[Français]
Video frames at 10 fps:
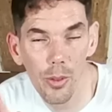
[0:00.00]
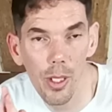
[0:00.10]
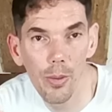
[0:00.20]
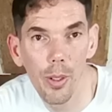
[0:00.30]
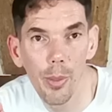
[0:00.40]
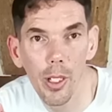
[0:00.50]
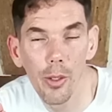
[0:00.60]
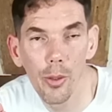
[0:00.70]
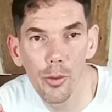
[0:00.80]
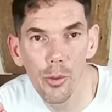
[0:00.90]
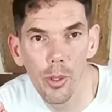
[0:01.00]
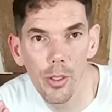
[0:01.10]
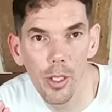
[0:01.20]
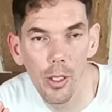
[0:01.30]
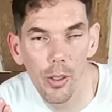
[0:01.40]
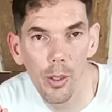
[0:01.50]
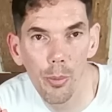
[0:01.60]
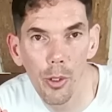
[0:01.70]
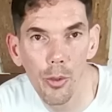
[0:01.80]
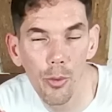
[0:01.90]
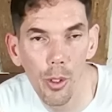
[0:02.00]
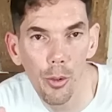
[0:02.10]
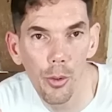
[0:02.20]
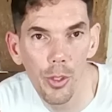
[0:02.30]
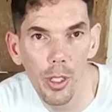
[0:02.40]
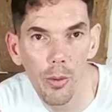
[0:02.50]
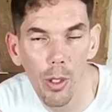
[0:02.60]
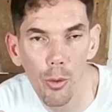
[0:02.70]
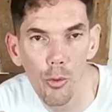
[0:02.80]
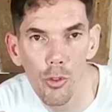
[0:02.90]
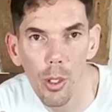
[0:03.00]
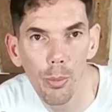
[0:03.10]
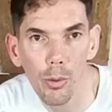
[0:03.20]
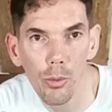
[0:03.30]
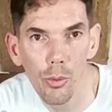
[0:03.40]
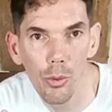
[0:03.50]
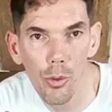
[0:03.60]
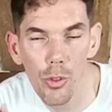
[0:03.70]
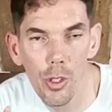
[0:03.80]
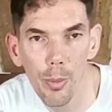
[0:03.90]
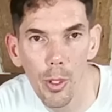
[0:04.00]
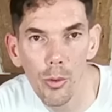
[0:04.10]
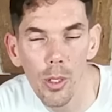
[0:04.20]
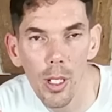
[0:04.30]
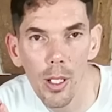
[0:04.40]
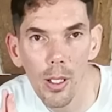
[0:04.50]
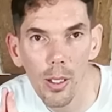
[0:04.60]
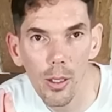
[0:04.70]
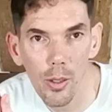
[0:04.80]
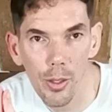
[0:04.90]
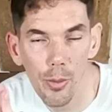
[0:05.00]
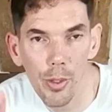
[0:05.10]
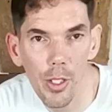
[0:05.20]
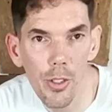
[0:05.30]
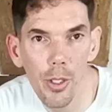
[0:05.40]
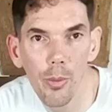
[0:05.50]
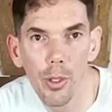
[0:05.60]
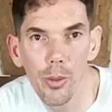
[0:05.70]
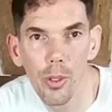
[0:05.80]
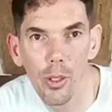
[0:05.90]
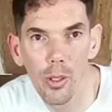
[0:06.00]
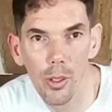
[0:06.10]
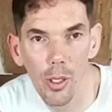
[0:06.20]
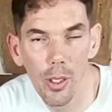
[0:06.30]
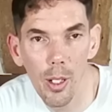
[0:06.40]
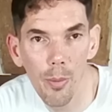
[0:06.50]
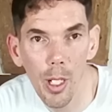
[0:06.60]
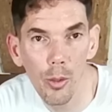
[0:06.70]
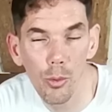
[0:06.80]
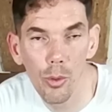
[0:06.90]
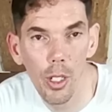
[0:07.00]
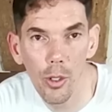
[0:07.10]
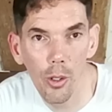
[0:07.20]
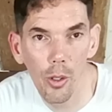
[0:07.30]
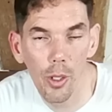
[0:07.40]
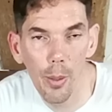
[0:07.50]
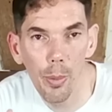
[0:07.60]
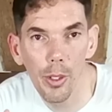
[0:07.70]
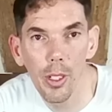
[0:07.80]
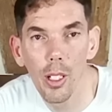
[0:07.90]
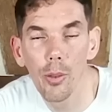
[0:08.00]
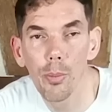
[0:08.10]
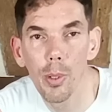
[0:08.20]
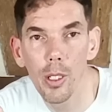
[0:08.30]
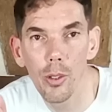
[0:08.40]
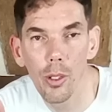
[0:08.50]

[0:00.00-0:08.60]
Donc ça, faites bien attention à ça. Ça peut être une voiture aussi qui vient du Japon ou de je sais pas où. Euh, si vous achetez une voiture euh, en Allemagne ou d'ailleurs dans n'importe quel autre pays